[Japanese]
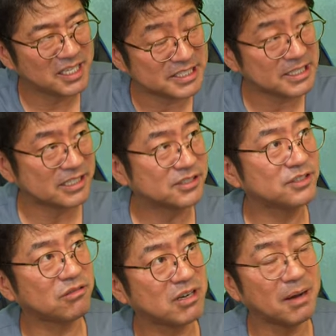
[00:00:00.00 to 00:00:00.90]
7月
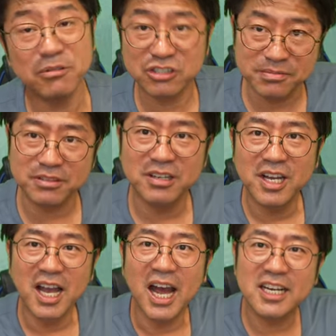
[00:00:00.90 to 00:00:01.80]
4日募集分
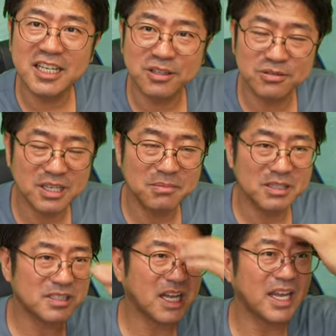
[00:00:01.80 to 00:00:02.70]
ありがとうございまし
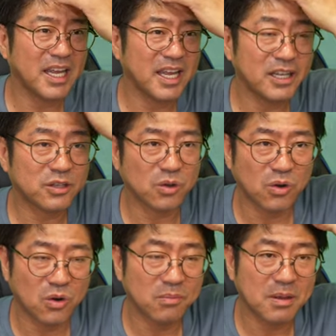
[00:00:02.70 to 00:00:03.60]
た。えっ、ー、
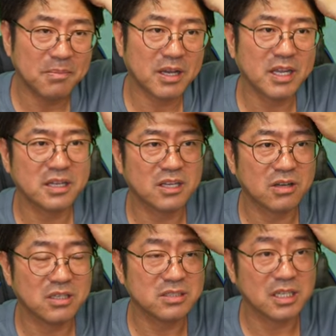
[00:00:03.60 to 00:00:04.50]
と、メンバー限定と合
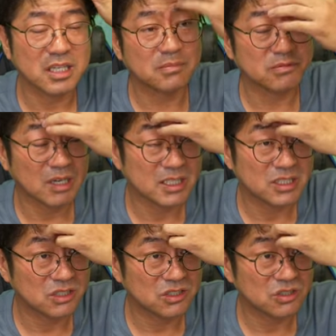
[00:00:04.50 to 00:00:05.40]
わせた多分
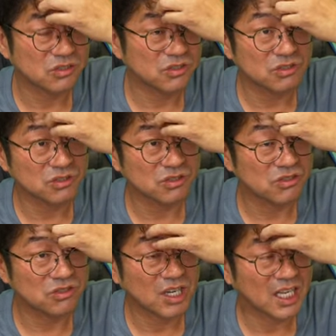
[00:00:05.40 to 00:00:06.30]

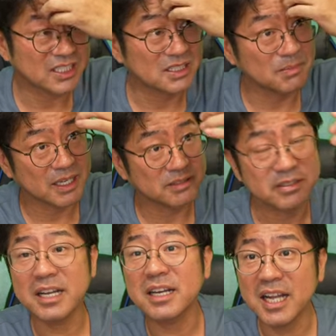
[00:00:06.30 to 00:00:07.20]
88枚ぐらい
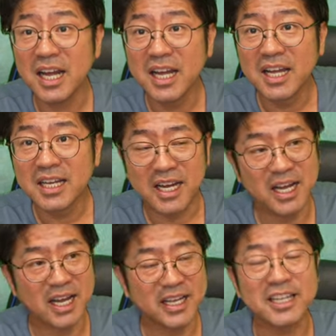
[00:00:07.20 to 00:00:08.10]
かな、
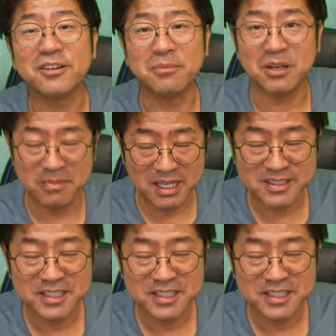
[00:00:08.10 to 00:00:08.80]
あやと思います。